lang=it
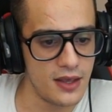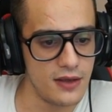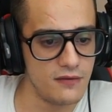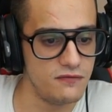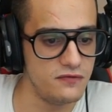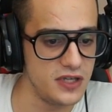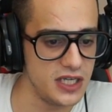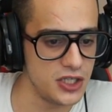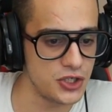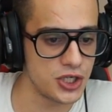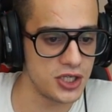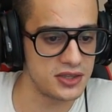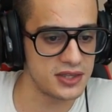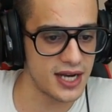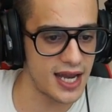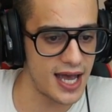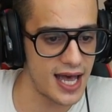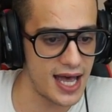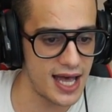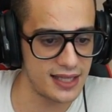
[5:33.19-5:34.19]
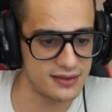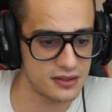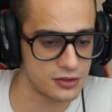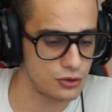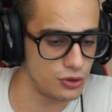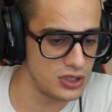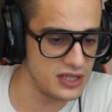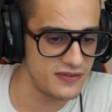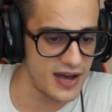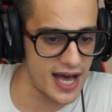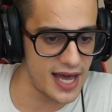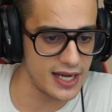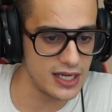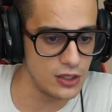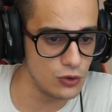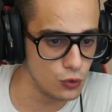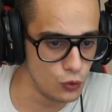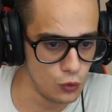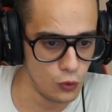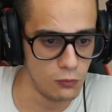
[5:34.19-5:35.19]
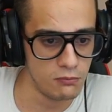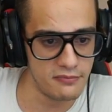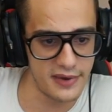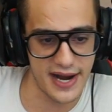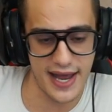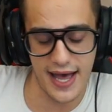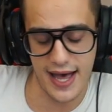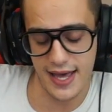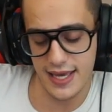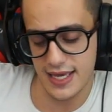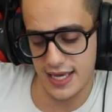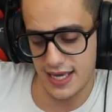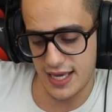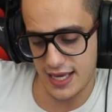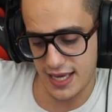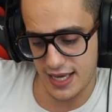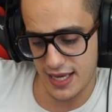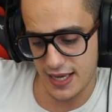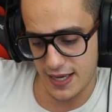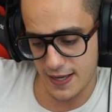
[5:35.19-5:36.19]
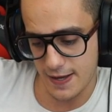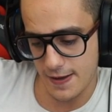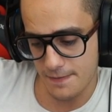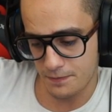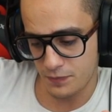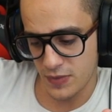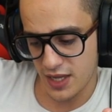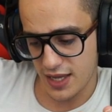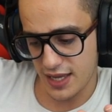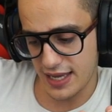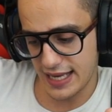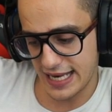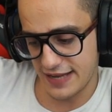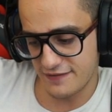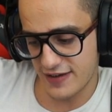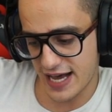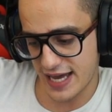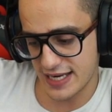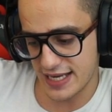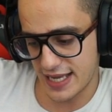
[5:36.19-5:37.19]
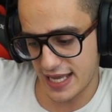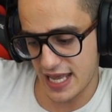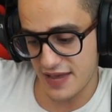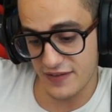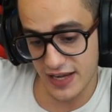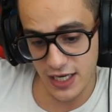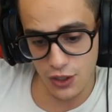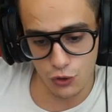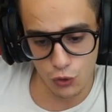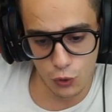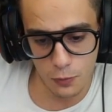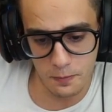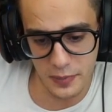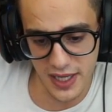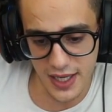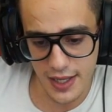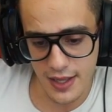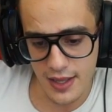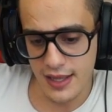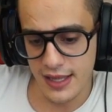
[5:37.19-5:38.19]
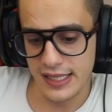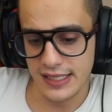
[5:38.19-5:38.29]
Vinci tra, con i vari Umbra e e, varie, e i vari cubi.